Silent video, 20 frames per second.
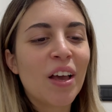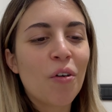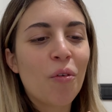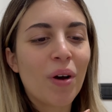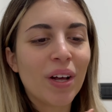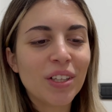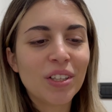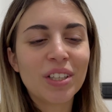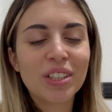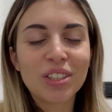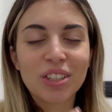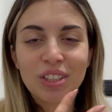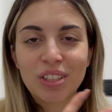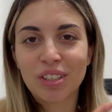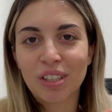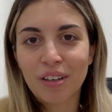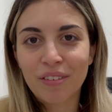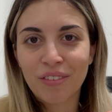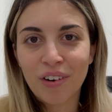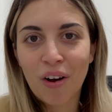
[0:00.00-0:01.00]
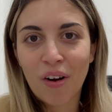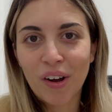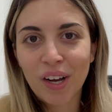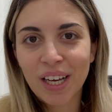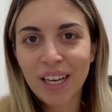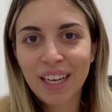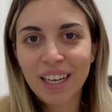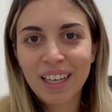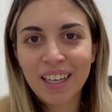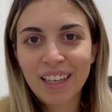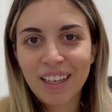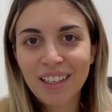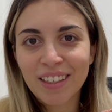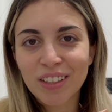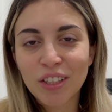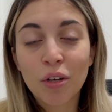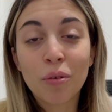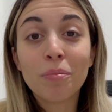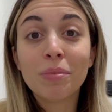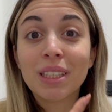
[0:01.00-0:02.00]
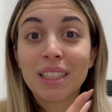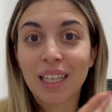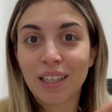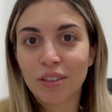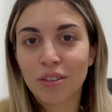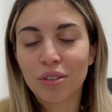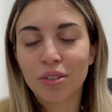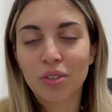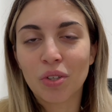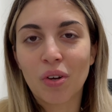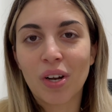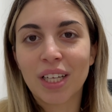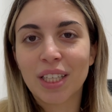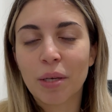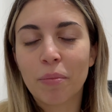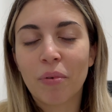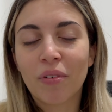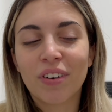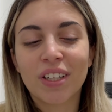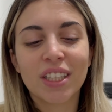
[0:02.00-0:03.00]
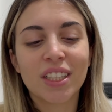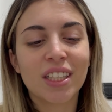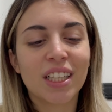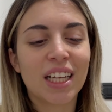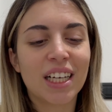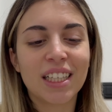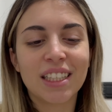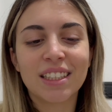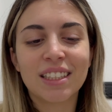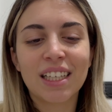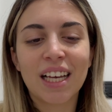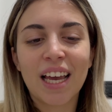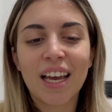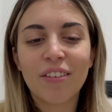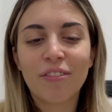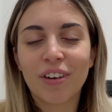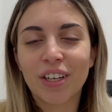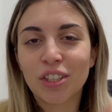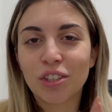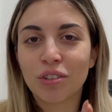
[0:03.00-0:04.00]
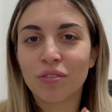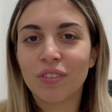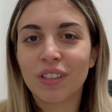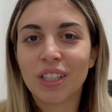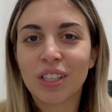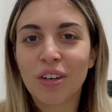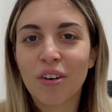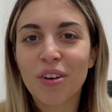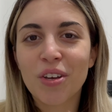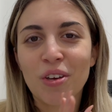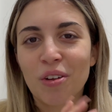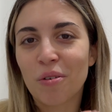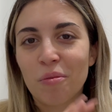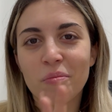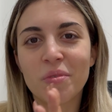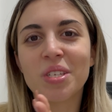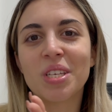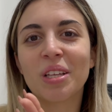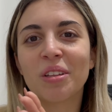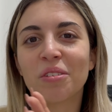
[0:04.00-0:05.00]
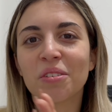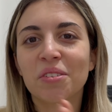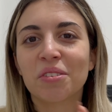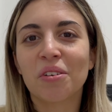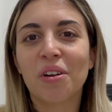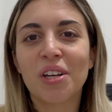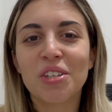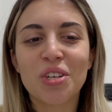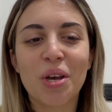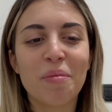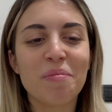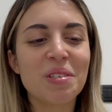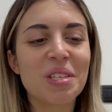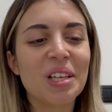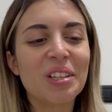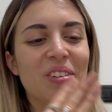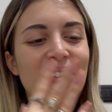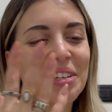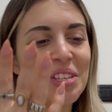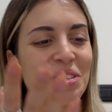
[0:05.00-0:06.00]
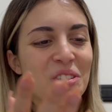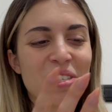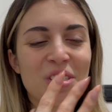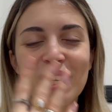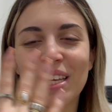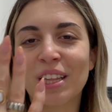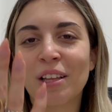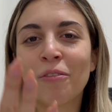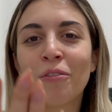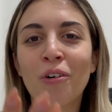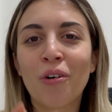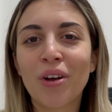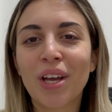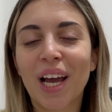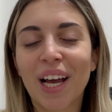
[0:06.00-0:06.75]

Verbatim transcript: quando registro i vlog non mi sento sola, tipo vado ad Arese, faccio i video, io non mi sento sola, cioè mi sento che ci siete voi